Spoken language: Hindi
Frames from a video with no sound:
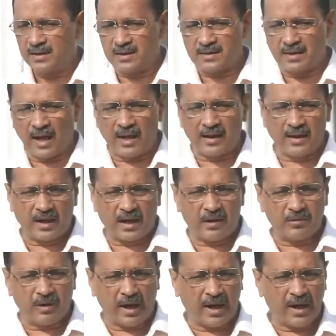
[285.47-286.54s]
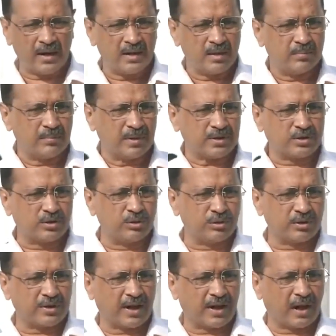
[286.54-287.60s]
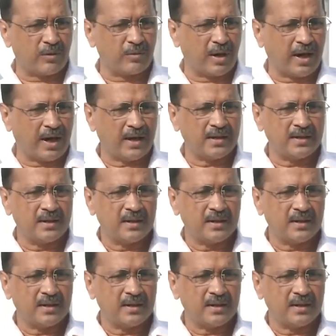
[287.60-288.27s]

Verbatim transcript: किसान डरा हुआ है मजदूर डरा हुआ है